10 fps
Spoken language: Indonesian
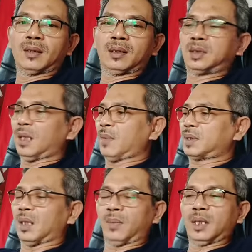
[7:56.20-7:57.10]

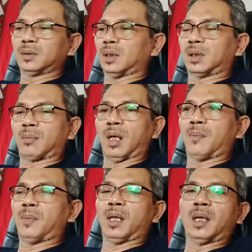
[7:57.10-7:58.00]
Siapa-siapa yang sudah
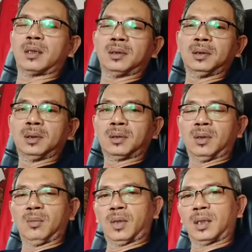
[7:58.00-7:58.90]
terpapar
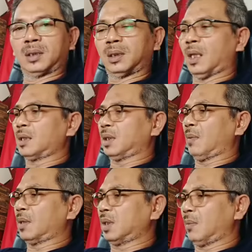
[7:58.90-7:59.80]
kelompok radikal,
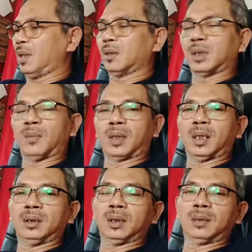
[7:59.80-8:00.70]
siapa-siapa yang sudah
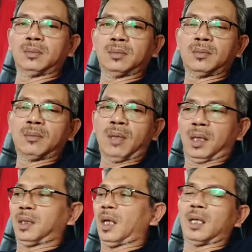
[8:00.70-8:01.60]
berniat ingin
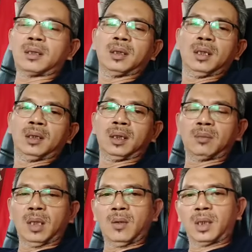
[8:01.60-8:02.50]
makar,
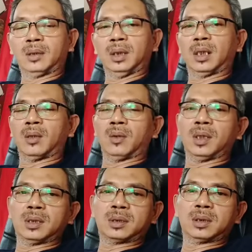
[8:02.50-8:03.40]
ingin melakukan
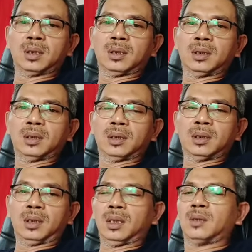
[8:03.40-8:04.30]
teroris,
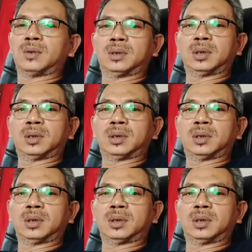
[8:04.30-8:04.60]
ya harus